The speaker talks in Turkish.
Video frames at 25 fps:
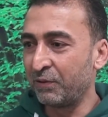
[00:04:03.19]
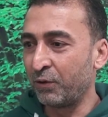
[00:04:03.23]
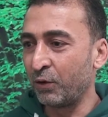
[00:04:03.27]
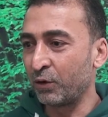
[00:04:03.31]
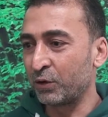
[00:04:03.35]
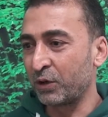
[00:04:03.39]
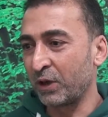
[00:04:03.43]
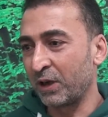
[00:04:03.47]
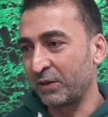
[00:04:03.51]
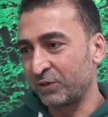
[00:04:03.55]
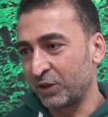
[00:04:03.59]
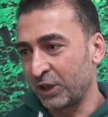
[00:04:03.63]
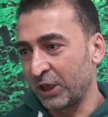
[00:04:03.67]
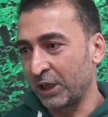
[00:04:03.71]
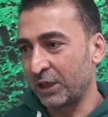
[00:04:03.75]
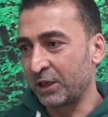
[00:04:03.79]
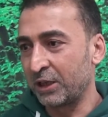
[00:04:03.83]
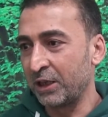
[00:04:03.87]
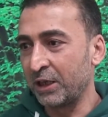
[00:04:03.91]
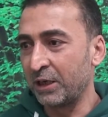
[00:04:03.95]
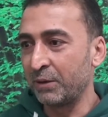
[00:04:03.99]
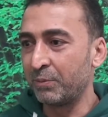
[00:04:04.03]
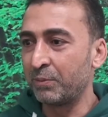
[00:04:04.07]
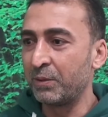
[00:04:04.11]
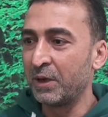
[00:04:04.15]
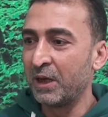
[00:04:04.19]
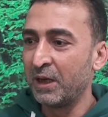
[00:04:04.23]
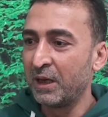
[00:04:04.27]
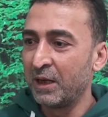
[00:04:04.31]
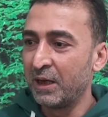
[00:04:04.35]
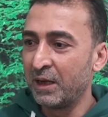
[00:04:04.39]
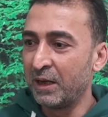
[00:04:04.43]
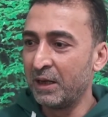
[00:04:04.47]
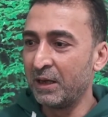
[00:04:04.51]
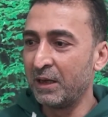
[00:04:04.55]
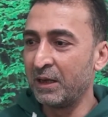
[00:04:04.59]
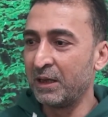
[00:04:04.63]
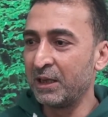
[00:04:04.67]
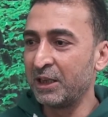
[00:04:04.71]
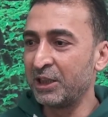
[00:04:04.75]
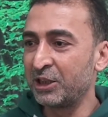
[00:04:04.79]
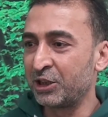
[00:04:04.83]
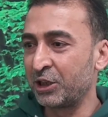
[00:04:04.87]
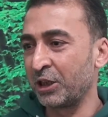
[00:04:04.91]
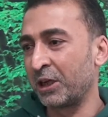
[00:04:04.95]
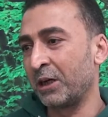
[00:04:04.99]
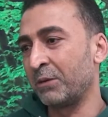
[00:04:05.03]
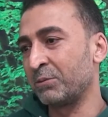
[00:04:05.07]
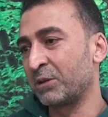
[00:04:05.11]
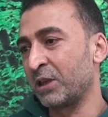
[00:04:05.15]
fotoğraf çektirip e,
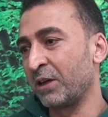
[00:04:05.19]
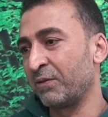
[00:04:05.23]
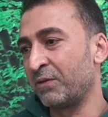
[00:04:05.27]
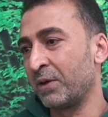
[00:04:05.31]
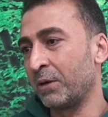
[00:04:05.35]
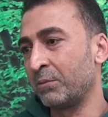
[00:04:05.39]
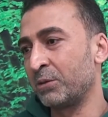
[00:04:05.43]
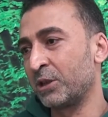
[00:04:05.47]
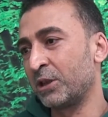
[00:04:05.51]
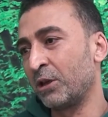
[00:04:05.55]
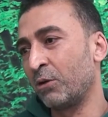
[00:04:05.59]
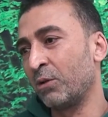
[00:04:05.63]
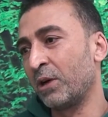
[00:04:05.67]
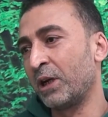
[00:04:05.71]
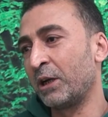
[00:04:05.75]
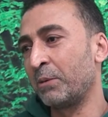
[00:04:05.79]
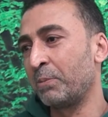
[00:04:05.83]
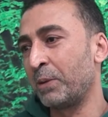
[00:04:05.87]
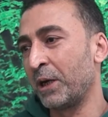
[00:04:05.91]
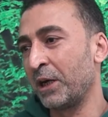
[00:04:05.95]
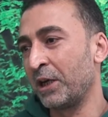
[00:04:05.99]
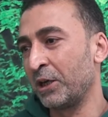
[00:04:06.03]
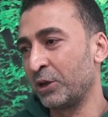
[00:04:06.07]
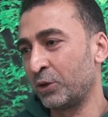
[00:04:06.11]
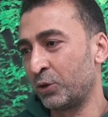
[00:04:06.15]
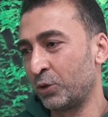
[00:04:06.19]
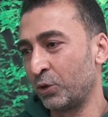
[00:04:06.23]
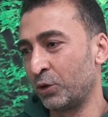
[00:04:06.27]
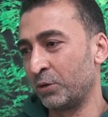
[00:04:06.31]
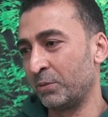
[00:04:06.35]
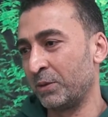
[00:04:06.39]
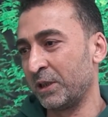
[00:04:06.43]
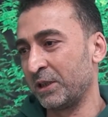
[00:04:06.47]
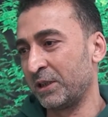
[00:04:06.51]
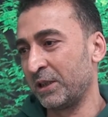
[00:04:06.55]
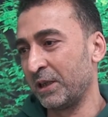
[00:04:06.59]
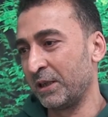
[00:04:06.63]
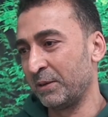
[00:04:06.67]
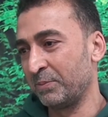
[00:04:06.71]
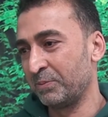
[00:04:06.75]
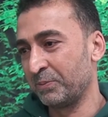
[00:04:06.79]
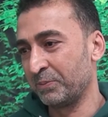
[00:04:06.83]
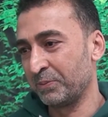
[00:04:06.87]
Instagram sayfamızda onları paylaşıyoruz mesela.